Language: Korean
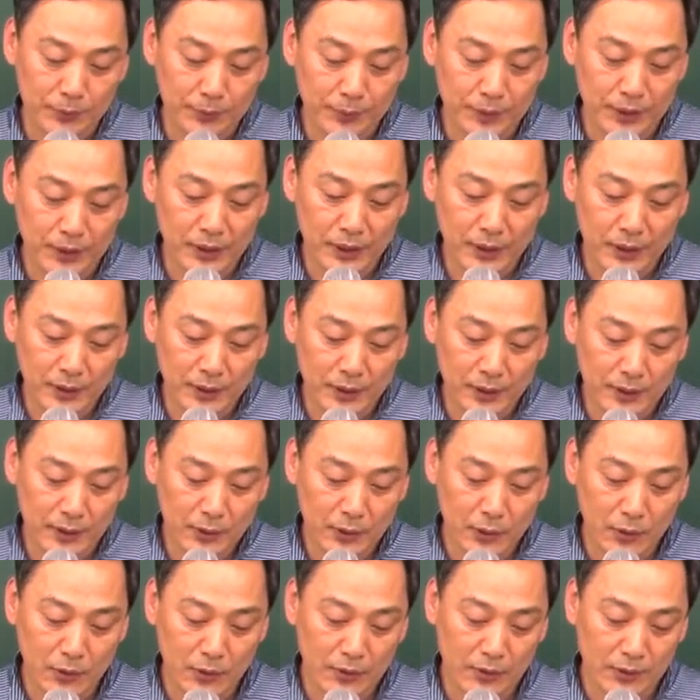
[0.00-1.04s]

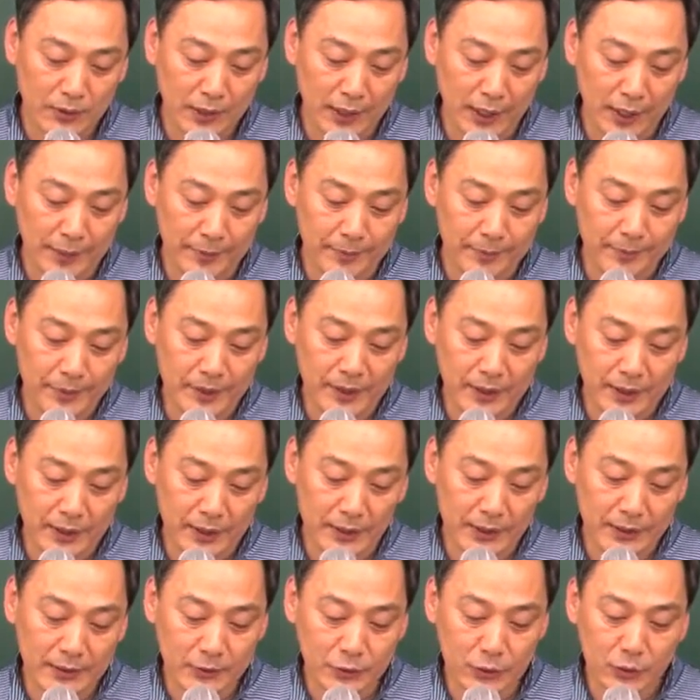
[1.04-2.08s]
비공개,
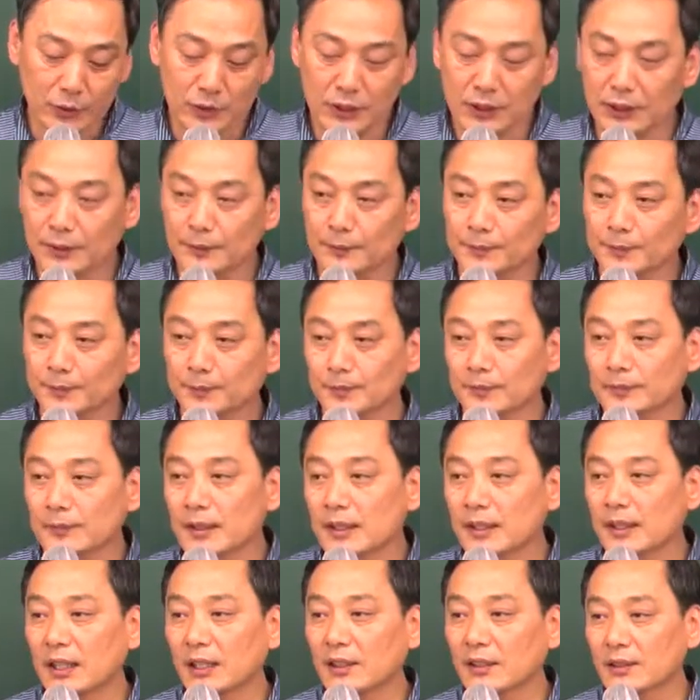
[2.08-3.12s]

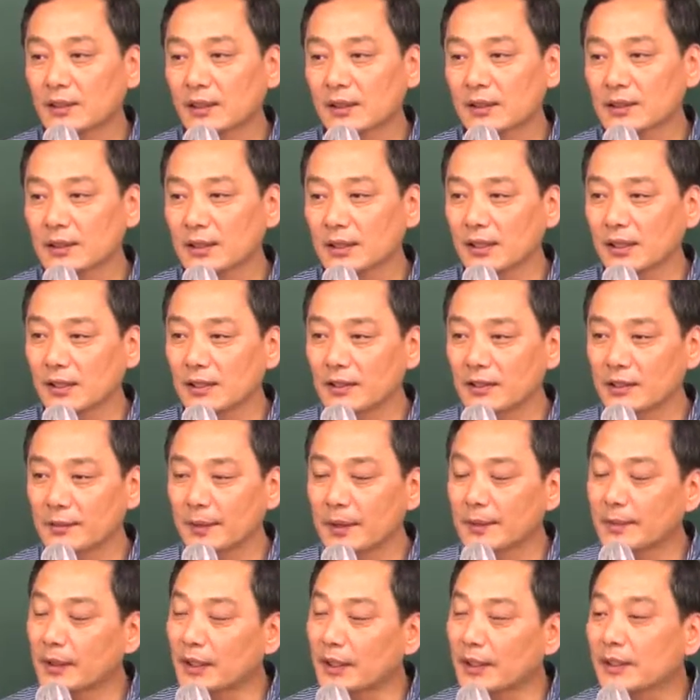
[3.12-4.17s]
비조직이라는 특성이
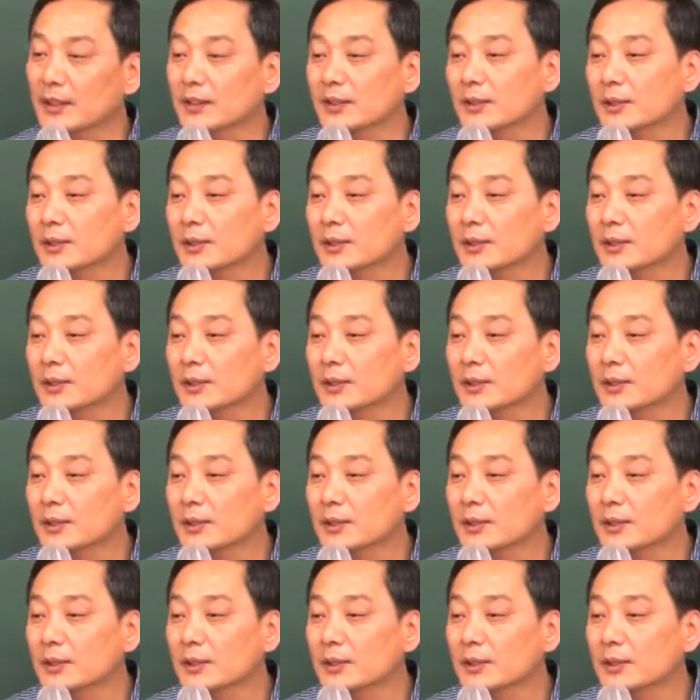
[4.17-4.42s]
있지만 이 말은